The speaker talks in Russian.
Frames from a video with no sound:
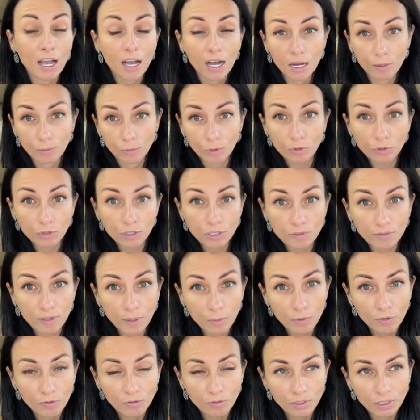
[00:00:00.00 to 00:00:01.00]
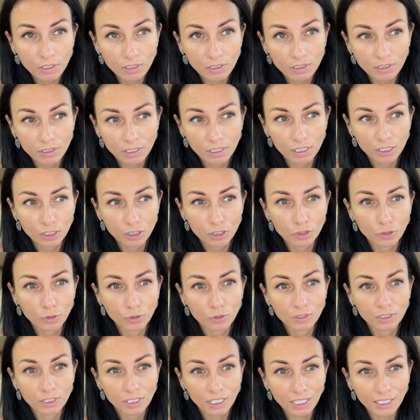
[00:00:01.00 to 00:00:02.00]
А мы уже с вами выяснили, что
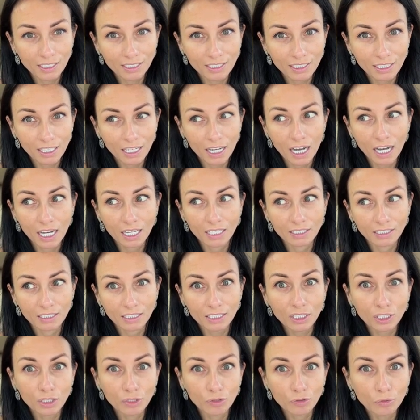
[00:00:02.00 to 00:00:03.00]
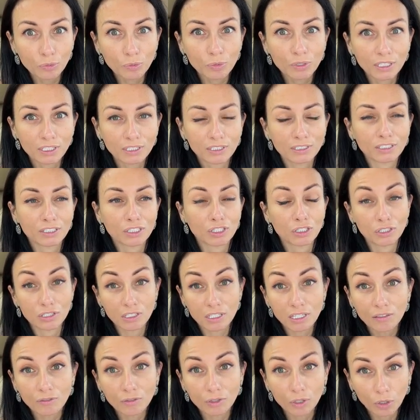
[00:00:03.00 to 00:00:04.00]
деньги, они любят
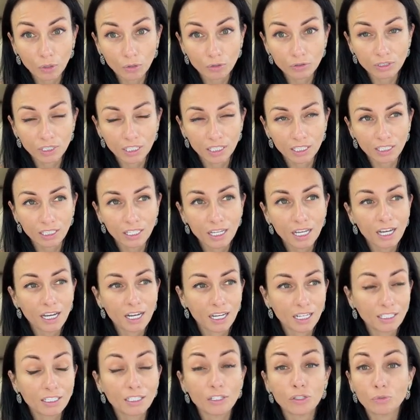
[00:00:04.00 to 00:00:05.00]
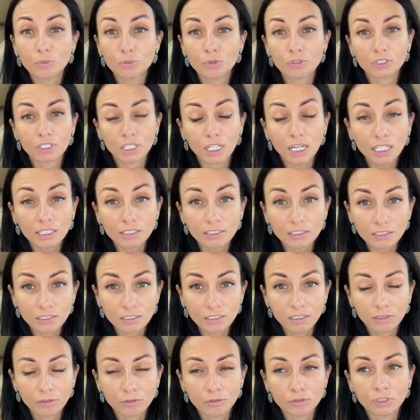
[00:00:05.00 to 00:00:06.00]
счастливых людей, они любят
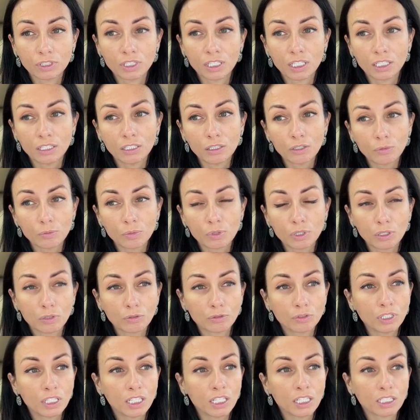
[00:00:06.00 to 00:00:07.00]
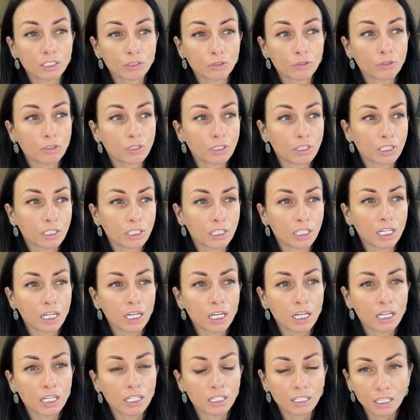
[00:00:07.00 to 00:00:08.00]
радостных людей, они любят людей, которые
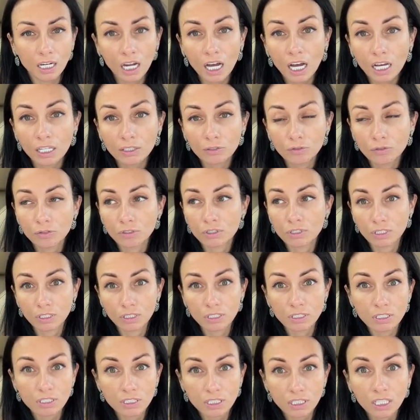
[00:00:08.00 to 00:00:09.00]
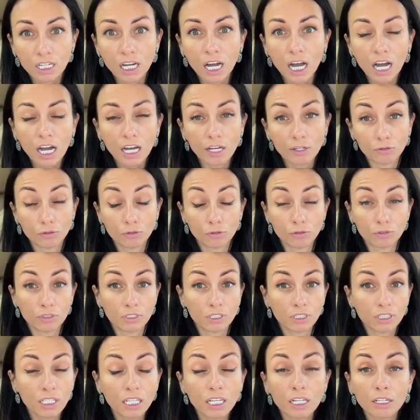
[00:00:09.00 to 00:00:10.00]
радуются, достигают, то есть
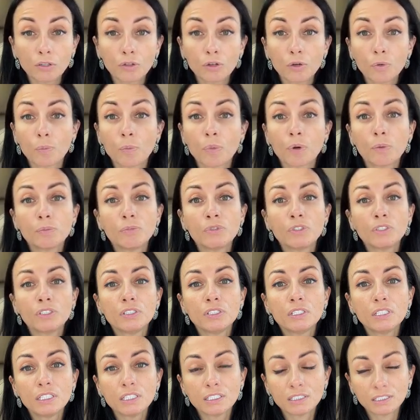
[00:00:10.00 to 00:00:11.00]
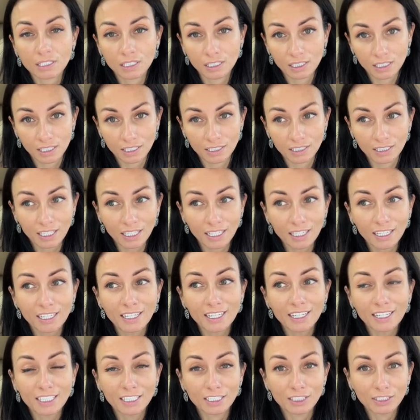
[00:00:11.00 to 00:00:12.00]
энергию победителя, да.
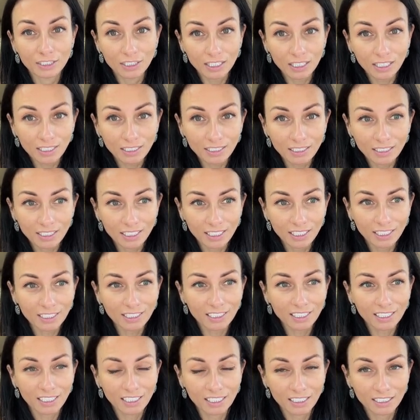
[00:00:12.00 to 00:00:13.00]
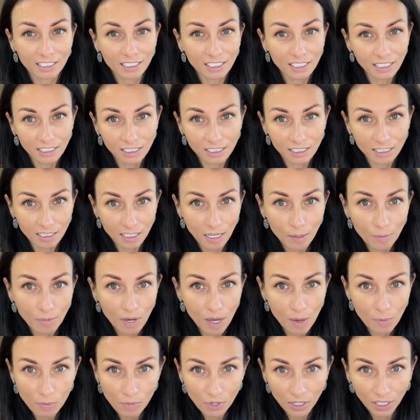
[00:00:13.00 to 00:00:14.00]
Деньги – это, как знаете,
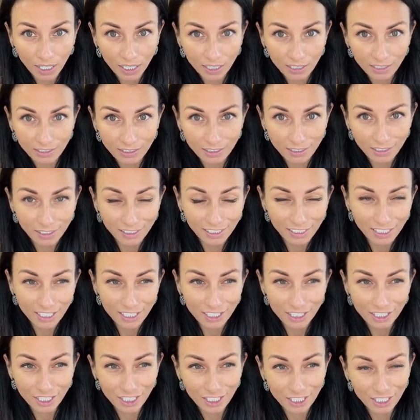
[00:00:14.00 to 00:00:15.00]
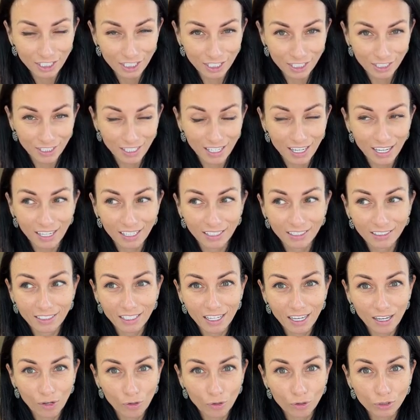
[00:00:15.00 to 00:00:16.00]
самая меркантильная женщина.
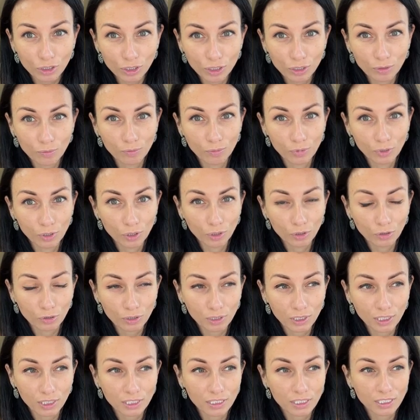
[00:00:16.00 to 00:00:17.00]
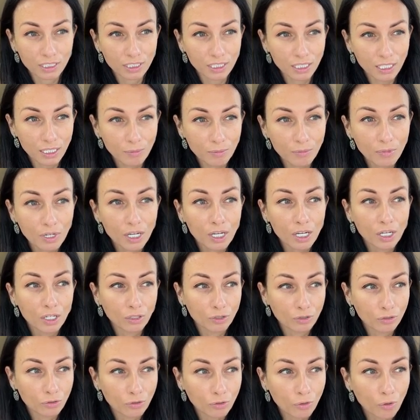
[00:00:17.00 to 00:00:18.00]
Она хочет быть только с тем,
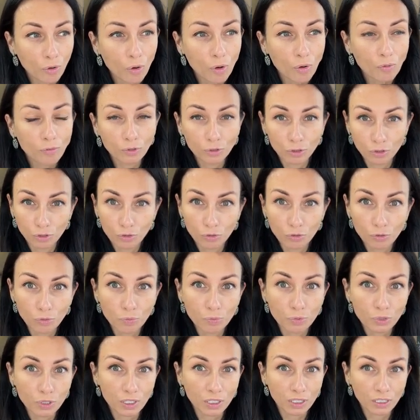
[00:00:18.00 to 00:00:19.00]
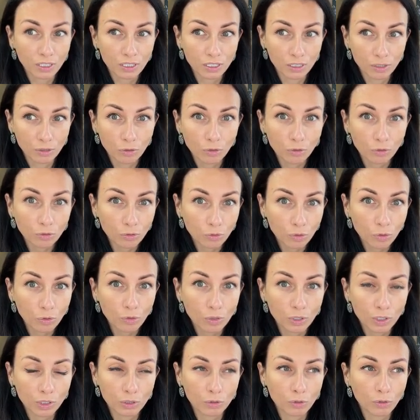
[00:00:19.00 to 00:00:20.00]
кто кто вот супер э,
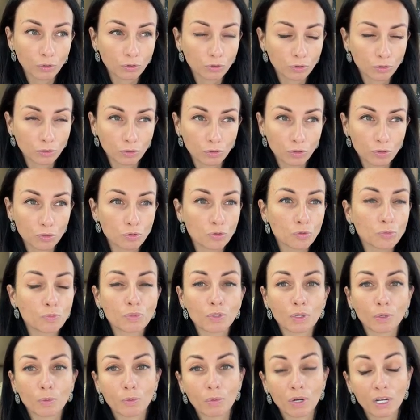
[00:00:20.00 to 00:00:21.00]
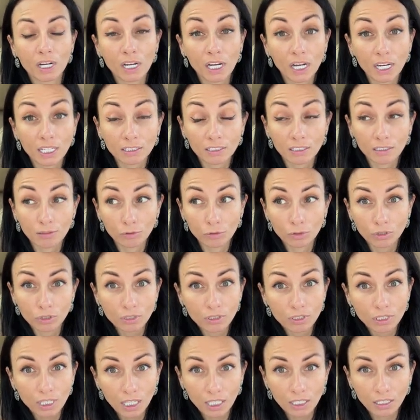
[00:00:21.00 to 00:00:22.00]
крутой, тот, кто супер богатый. Вот и
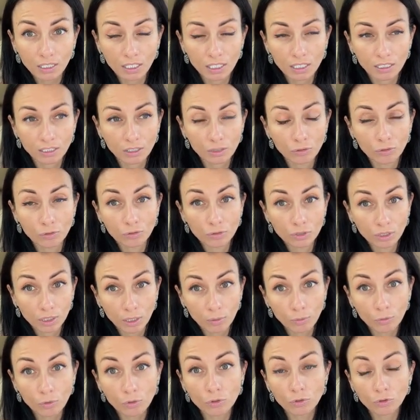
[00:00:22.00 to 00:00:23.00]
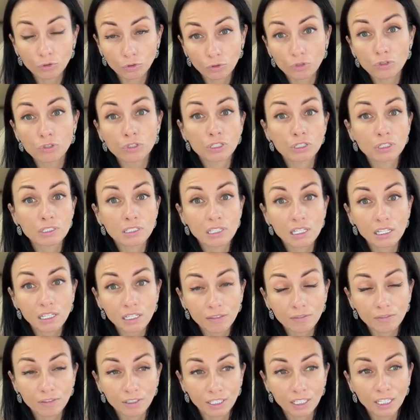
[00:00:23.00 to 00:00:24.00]
деньги, они идут тому, кто
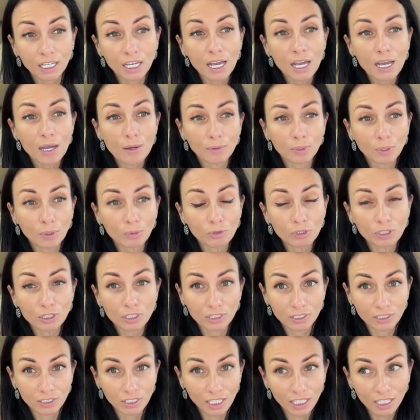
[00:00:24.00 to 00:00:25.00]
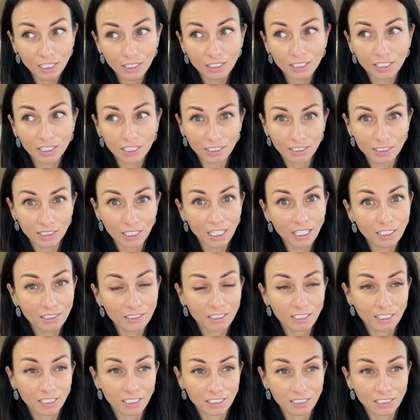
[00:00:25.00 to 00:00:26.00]
счастливый. Потому что деньги хотят
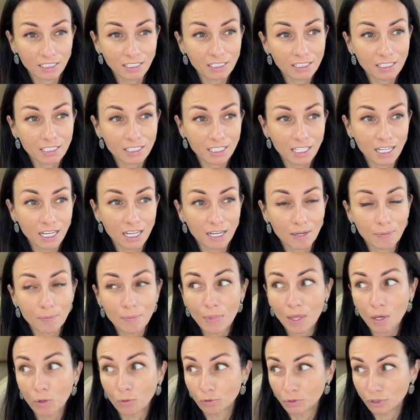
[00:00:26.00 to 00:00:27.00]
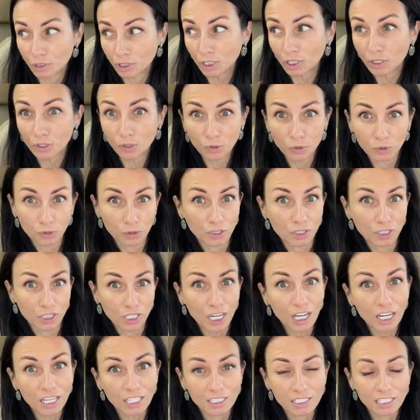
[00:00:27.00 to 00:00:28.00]
находиться у тех, кто
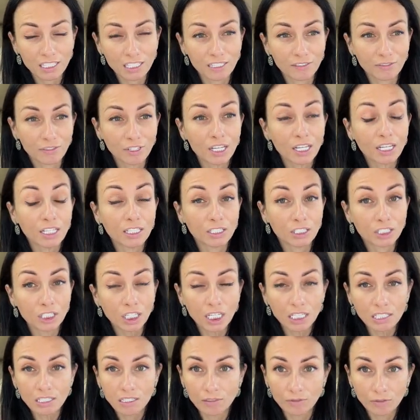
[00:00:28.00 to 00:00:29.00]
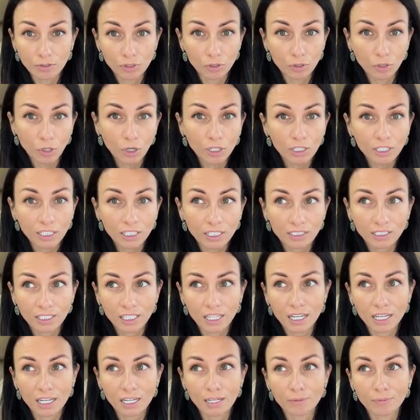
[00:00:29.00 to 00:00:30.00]
счастлив. И счастлив не только
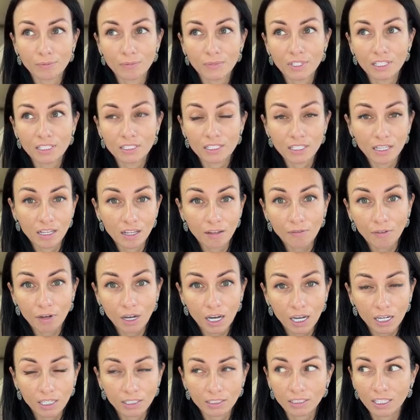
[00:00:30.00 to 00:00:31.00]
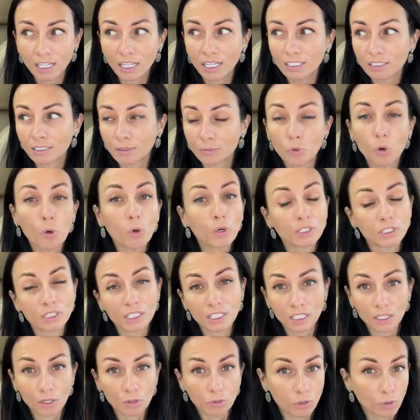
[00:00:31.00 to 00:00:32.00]
на словах, да, там, ой, да
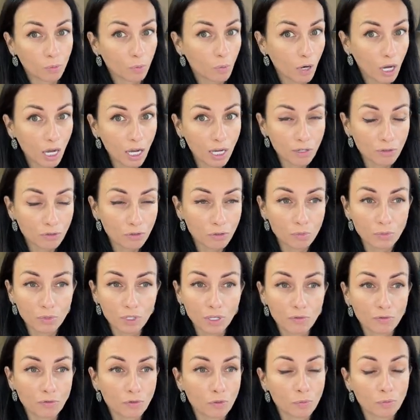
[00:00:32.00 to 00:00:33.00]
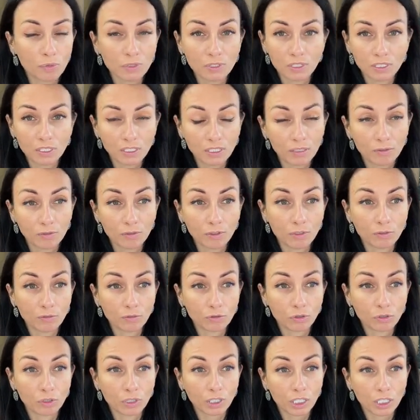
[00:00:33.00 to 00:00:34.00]
я улыбаюсь, у меня все позитивно и
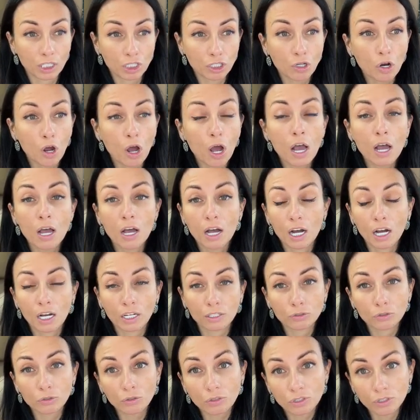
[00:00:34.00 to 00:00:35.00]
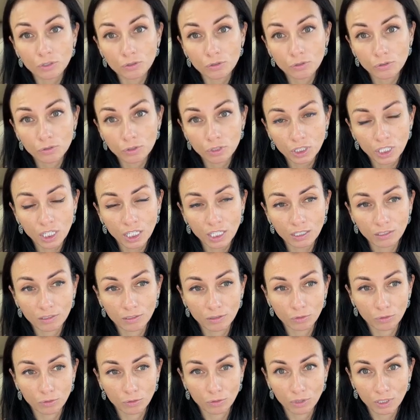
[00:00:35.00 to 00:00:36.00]
все хорошо, а кто излучает
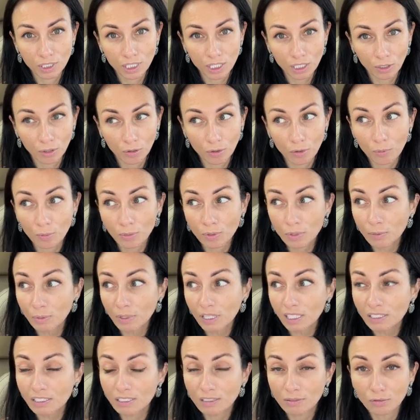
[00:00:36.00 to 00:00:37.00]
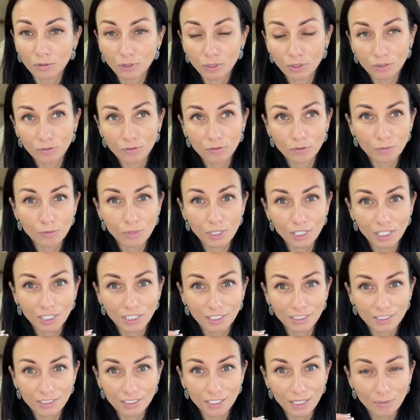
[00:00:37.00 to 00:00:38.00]
эту энергию. Понимаете, вот в мире
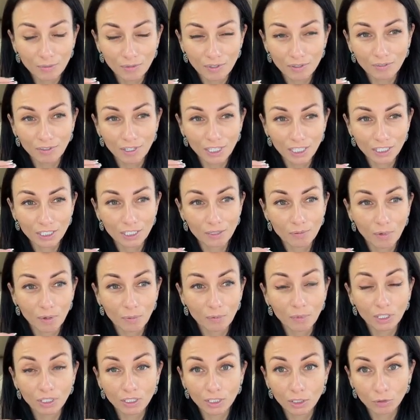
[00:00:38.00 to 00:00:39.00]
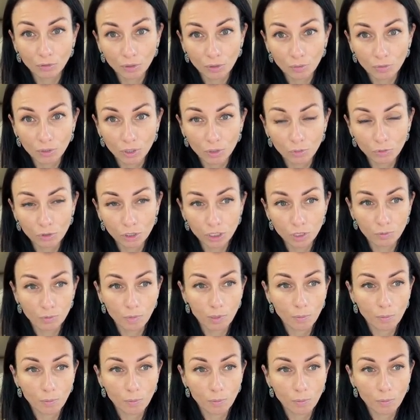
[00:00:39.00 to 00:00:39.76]
есть самый важный момент, который мы не можем